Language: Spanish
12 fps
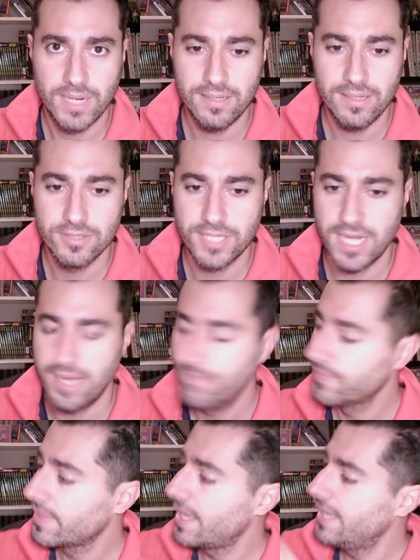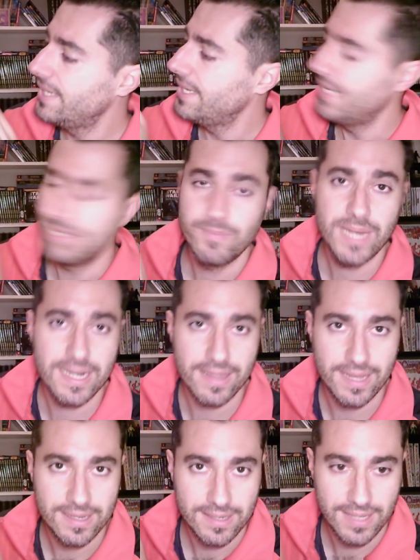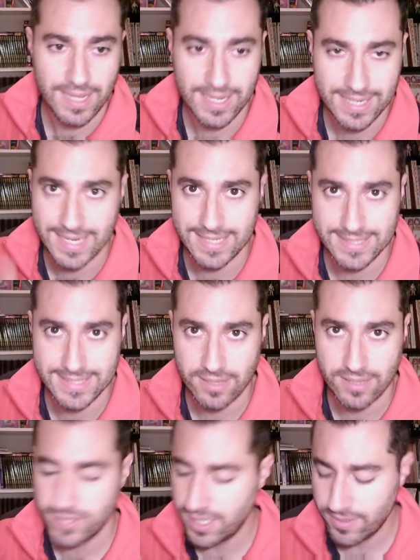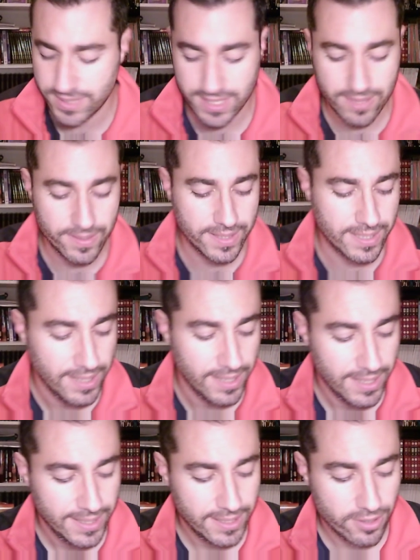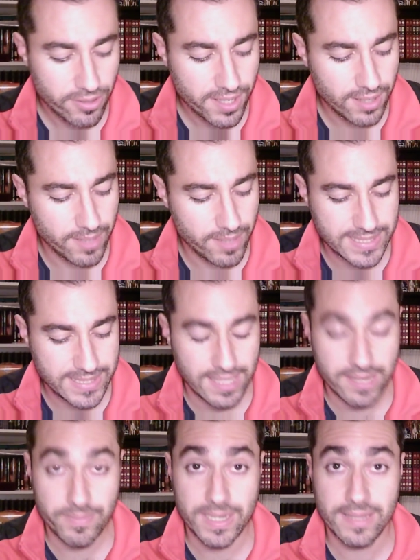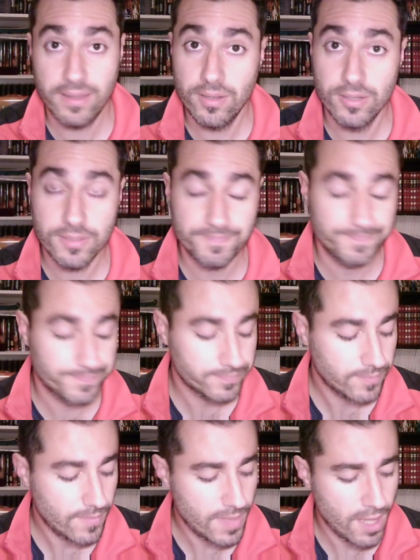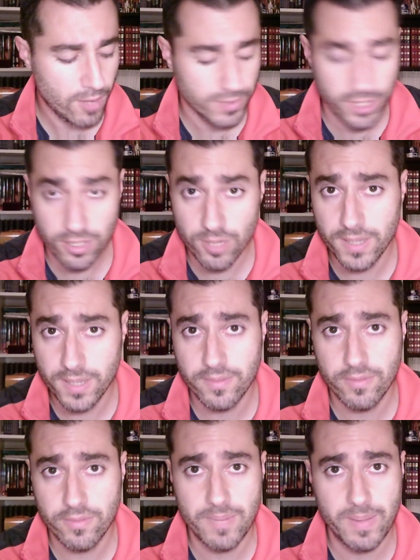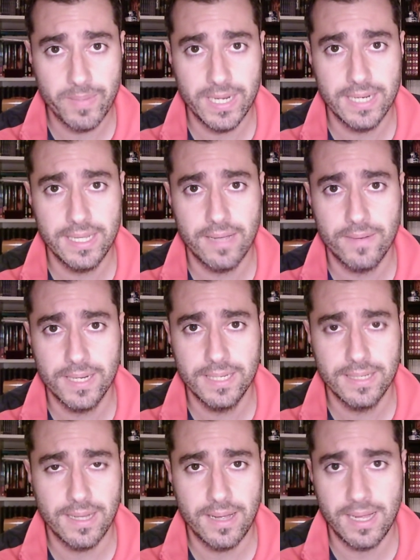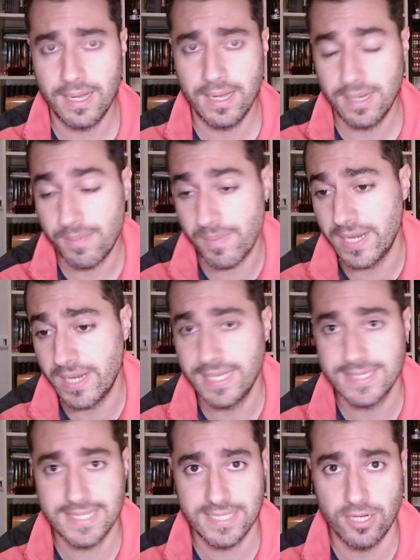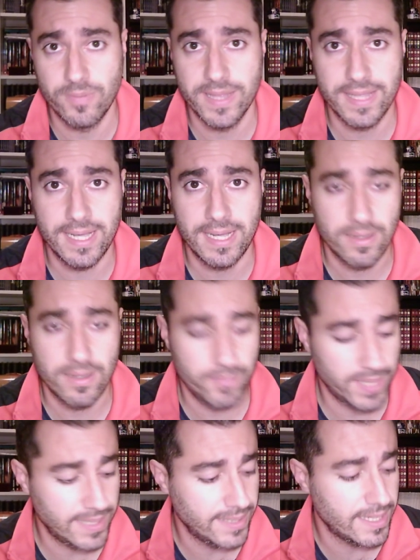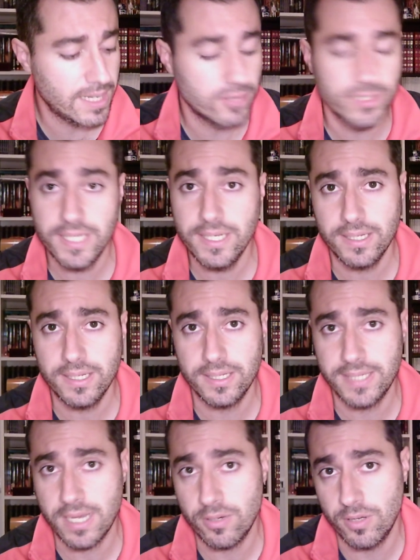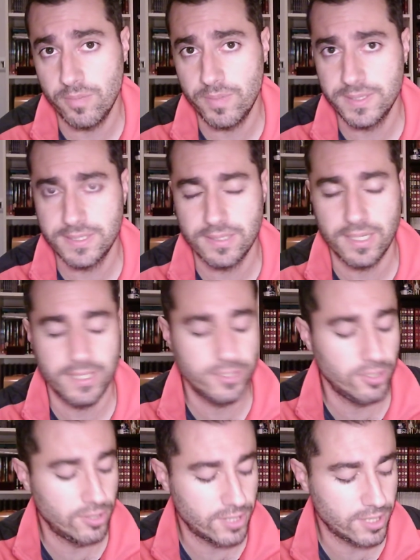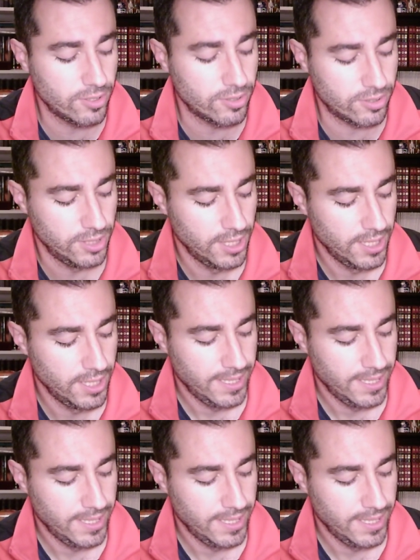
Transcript: ¿Vale? O sea, es mierda la caja esta, o sea, básicamente. Y entonces, ¿qué es lo que pasa? El repartidor pues yo lo compro a través de una papelería, ¿vale? La, papelería esa se lo manda Planeta Agostini y ya luego después eh, yo lo recojo.